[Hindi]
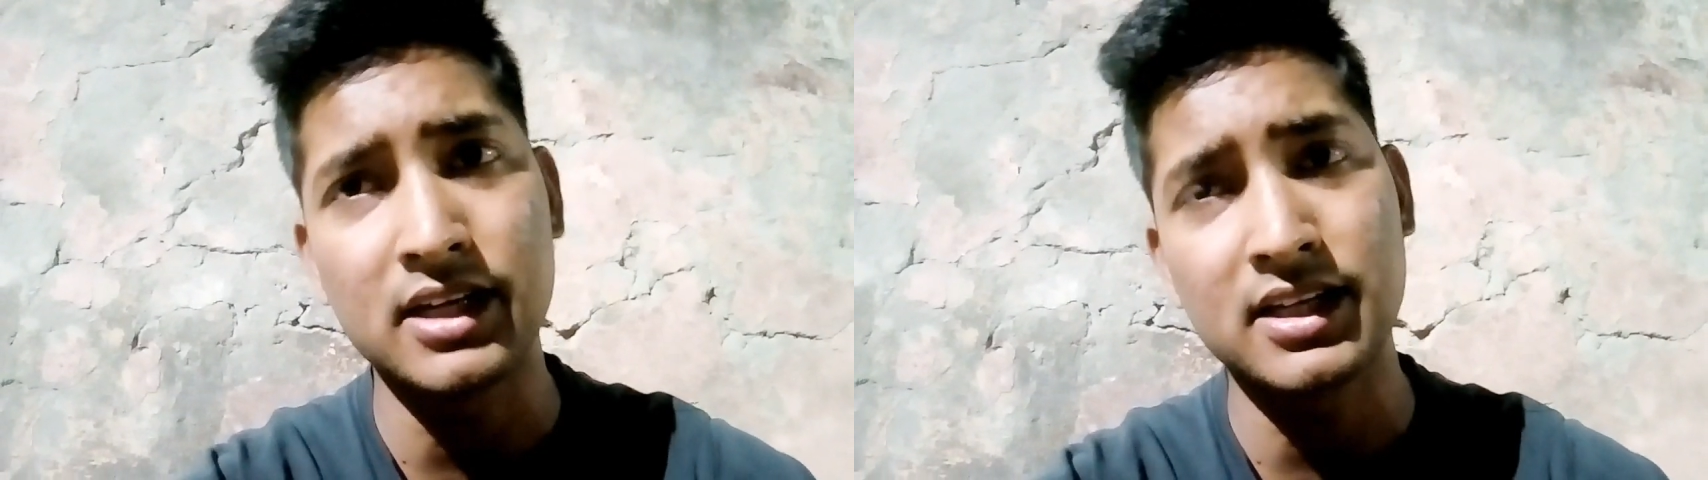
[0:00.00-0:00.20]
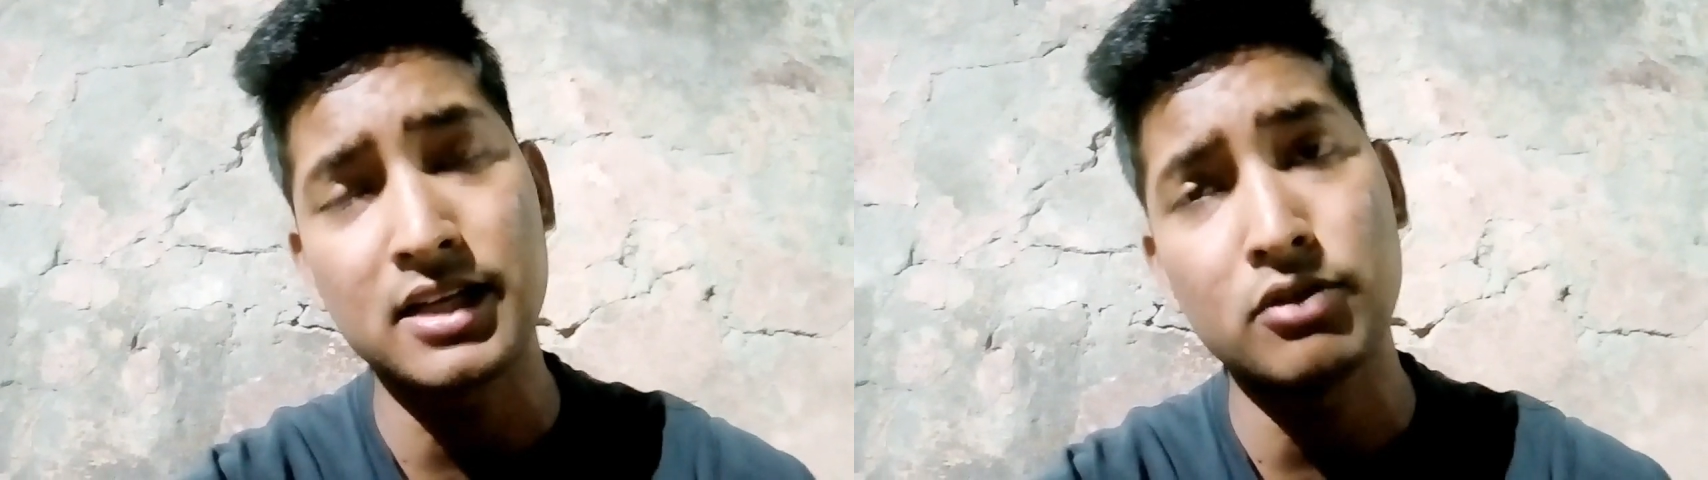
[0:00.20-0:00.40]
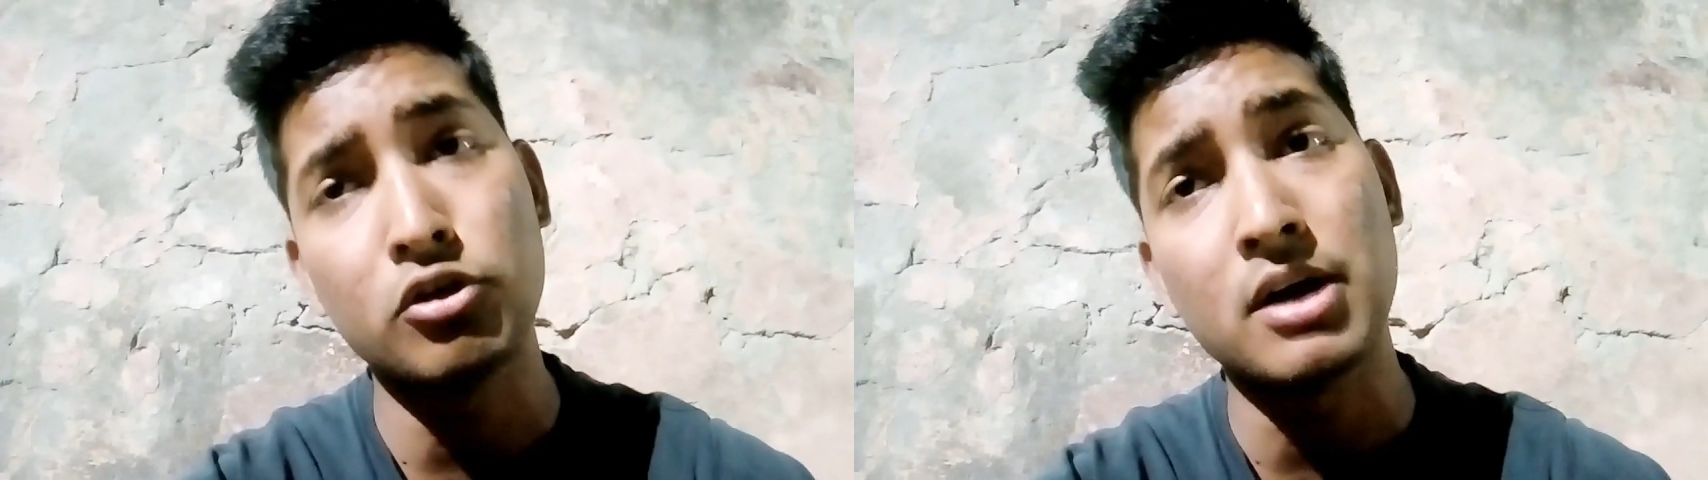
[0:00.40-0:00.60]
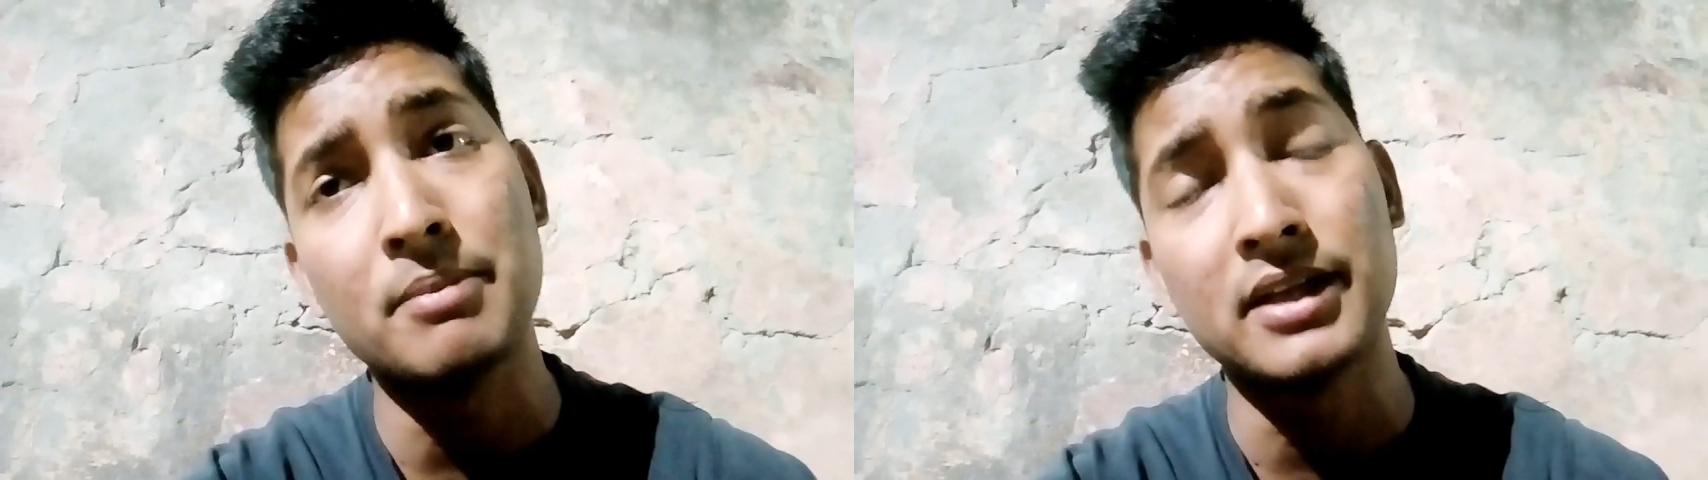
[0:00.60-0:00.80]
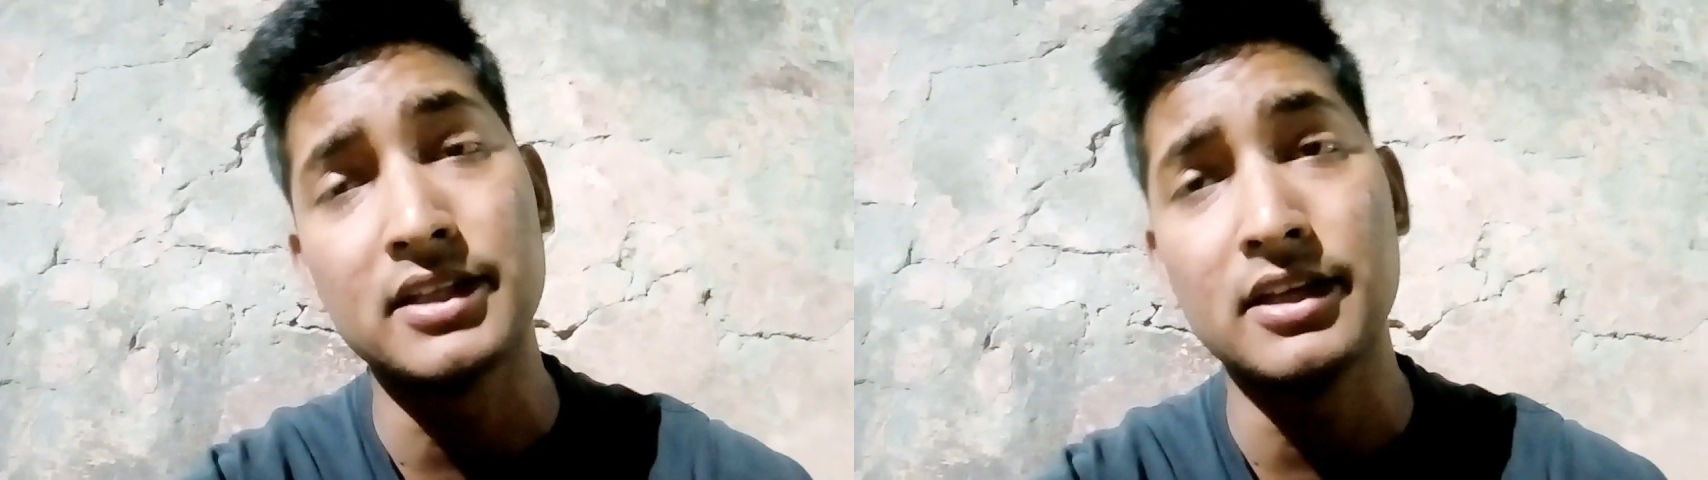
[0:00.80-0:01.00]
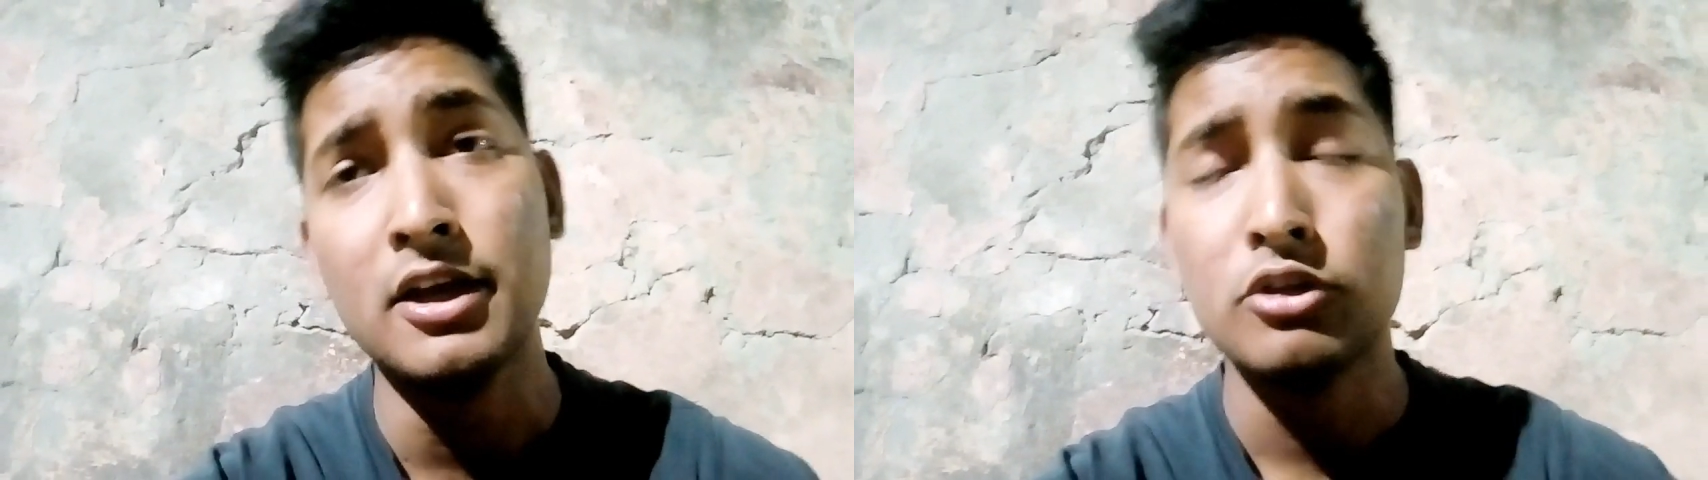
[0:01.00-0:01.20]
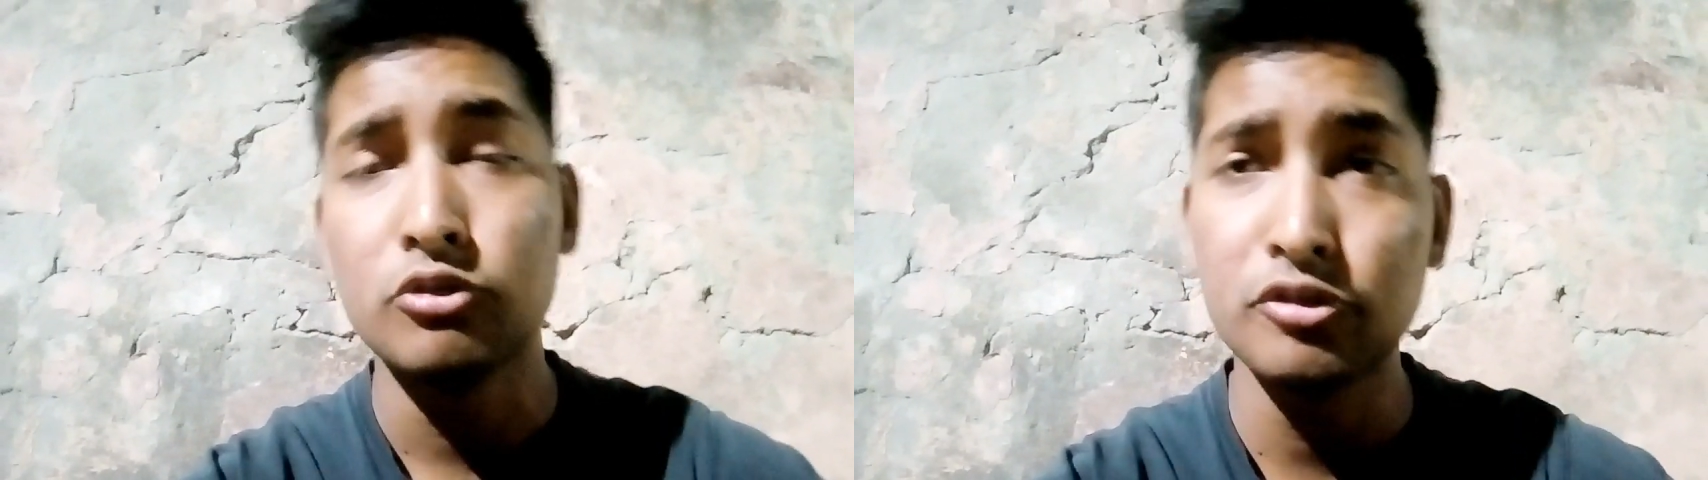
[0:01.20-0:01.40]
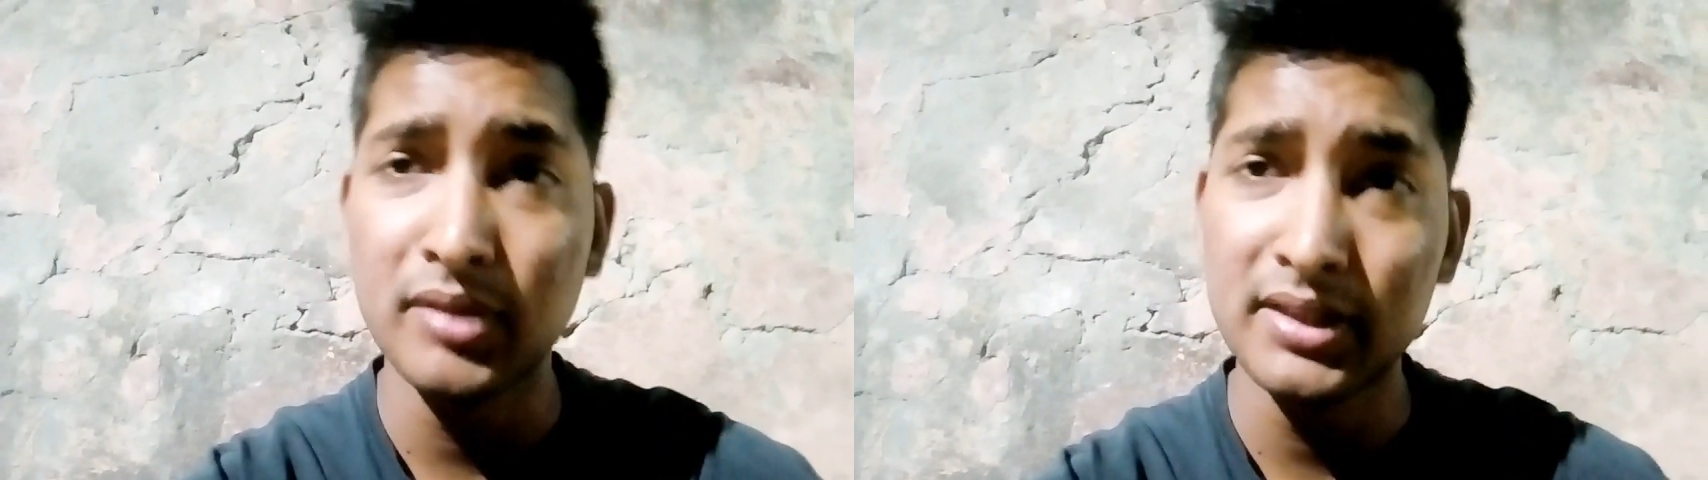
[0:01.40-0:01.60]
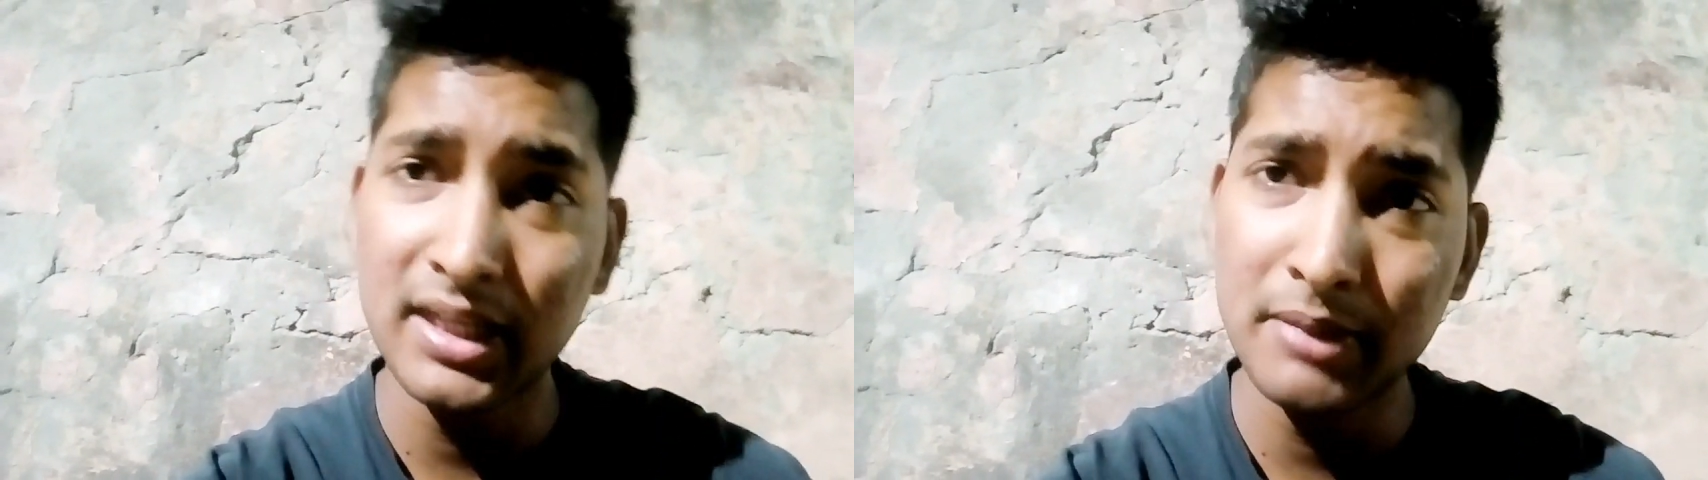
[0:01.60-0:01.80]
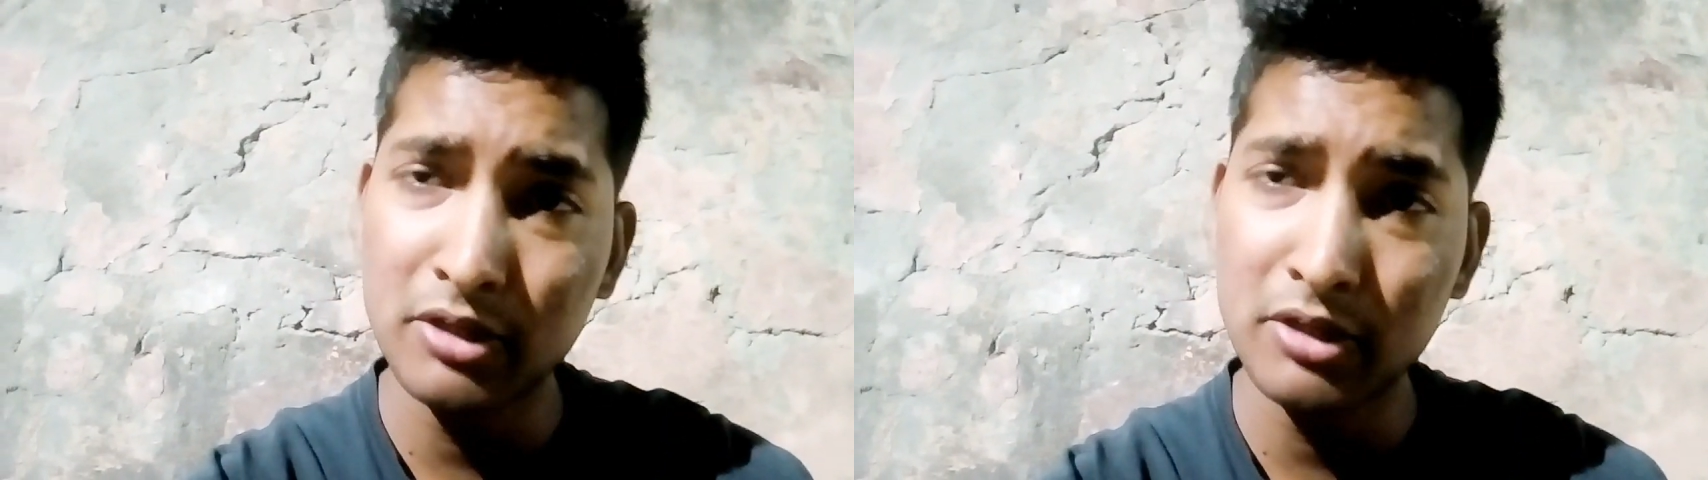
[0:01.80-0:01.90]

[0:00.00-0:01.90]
कर करके वो लोग कमाते हैं तो उस बंदे ने